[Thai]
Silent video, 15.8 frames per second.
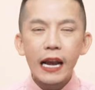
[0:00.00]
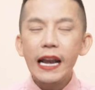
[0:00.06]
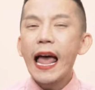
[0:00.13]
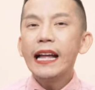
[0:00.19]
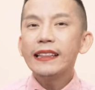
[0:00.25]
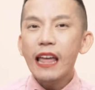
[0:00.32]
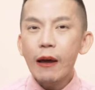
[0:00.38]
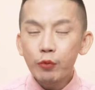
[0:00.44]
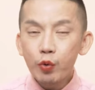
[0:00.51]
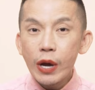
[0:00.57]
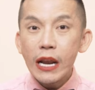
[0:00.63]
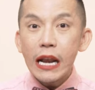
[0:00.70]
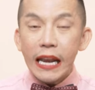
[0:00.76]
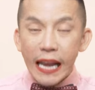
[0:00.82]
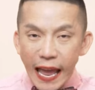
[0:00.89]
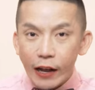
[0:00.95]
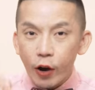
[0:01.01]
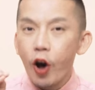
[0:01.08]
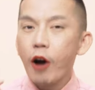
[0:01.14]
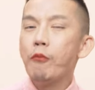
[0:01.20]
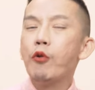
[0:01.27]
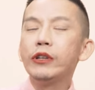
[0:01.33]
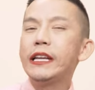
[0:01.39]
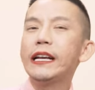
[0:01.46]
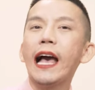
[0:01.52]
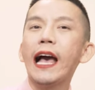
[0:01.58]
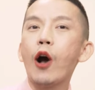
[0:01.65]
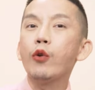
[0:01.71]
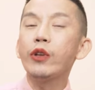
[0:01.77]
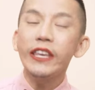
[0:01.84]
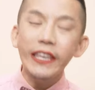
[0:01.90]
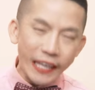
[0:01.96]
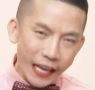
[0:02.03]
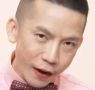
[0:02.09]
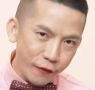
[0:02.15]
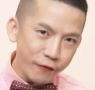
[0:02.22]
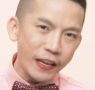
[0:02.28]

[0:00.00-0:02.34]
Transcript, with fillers: และตามด้วยแหล่งข้อมูลที่เขาเขียน